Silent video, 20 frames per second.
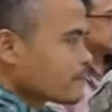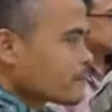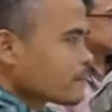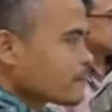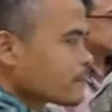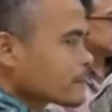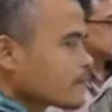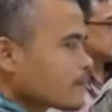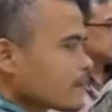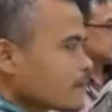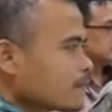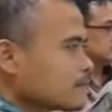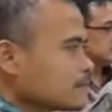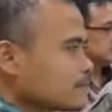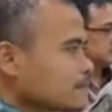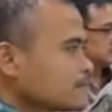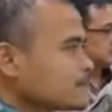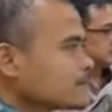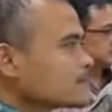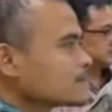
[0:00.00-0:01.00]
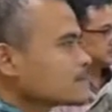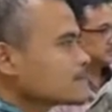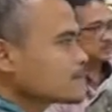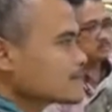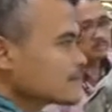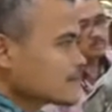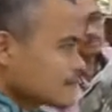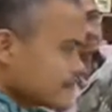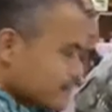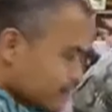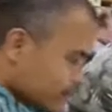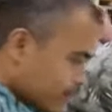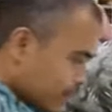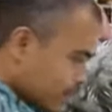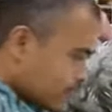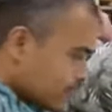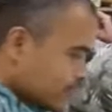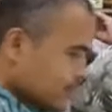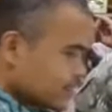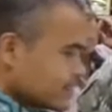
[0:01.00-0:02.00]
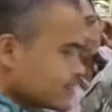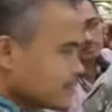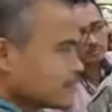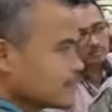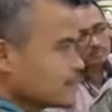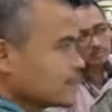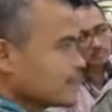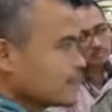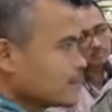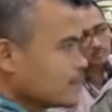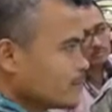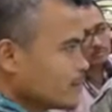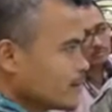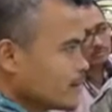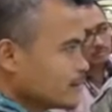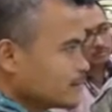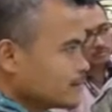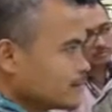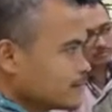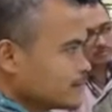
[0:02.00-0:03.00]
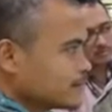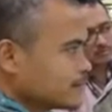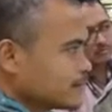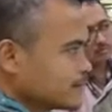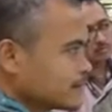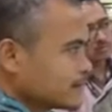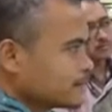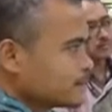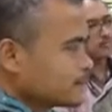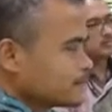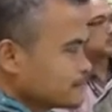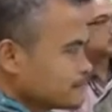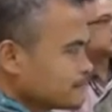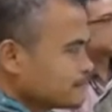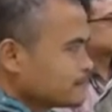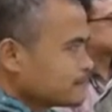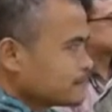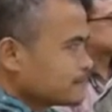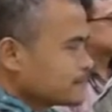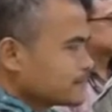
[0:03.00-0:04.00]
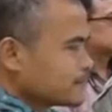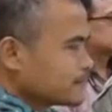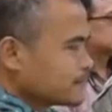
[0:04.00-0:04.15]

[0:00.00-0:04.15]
Ketua Lembaga Dakwah Nahdlatul Ulama menjelaskan tindakan